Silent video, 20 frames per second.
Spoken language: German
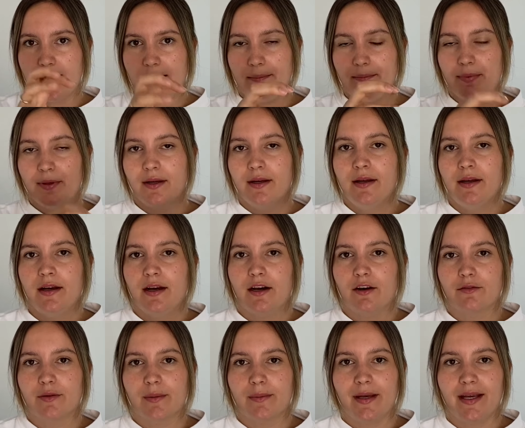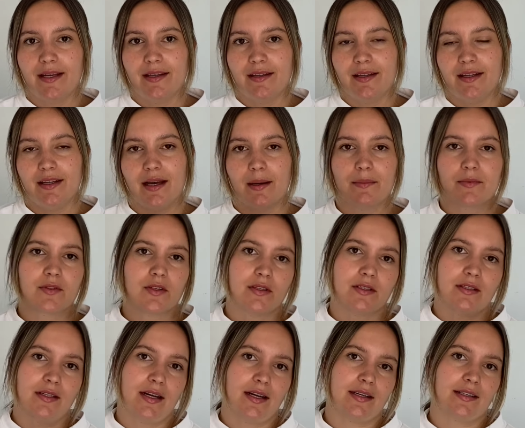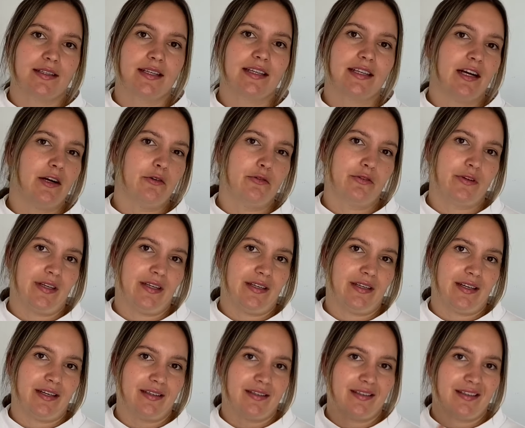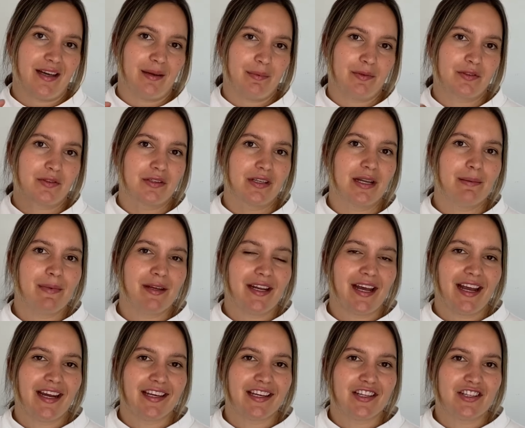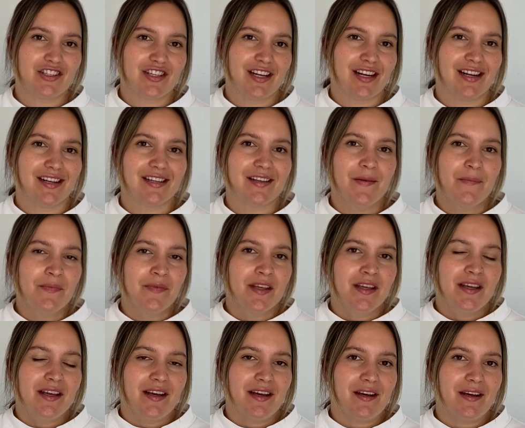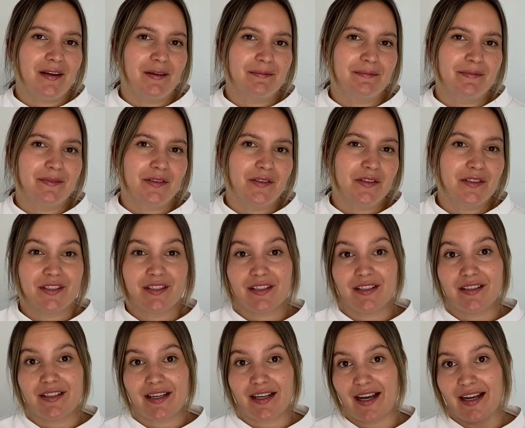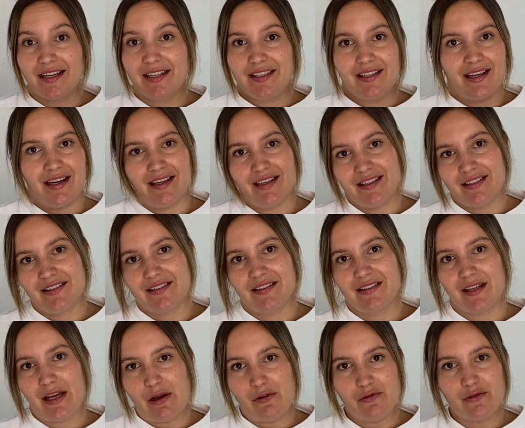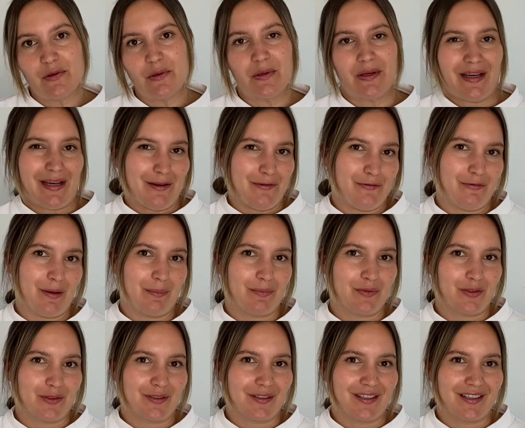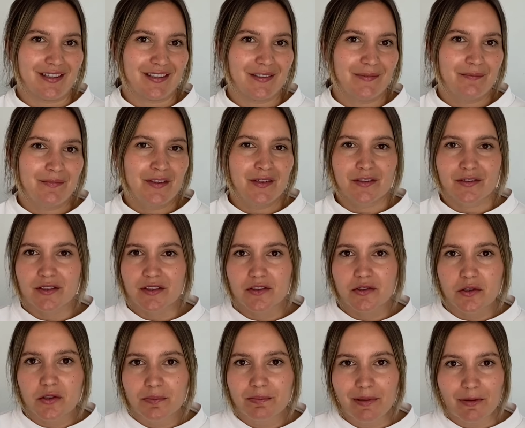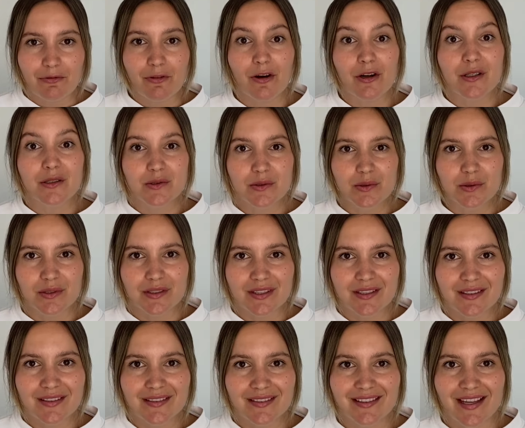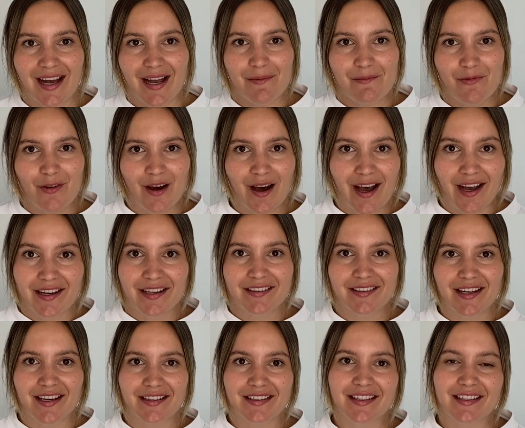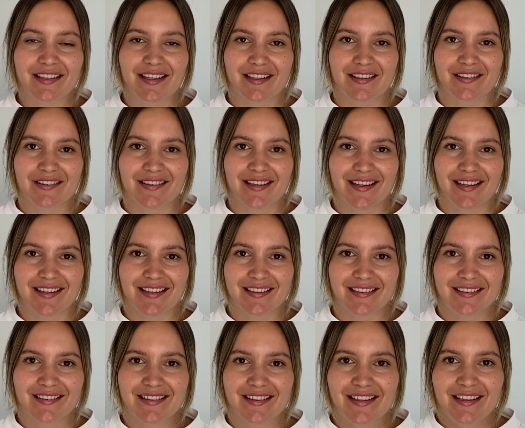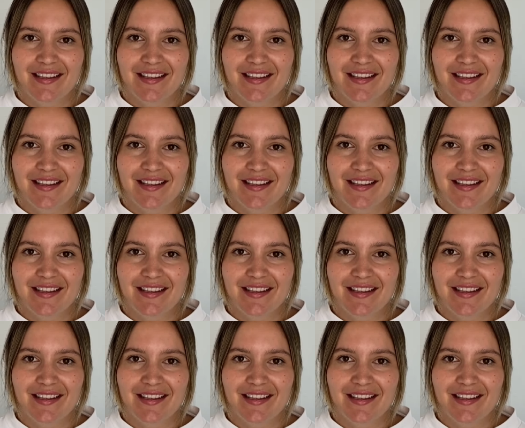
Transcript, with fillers: App auf meinem Handy am Sonntag nicht aufgehen kann. Da habe ich so ein Limit eingestellt ähm, und da kann ich gar nicht darauf zugreifen am Sonntag. Und das tut mir voll gut, da einfach einen Tag nicht dran zu denken.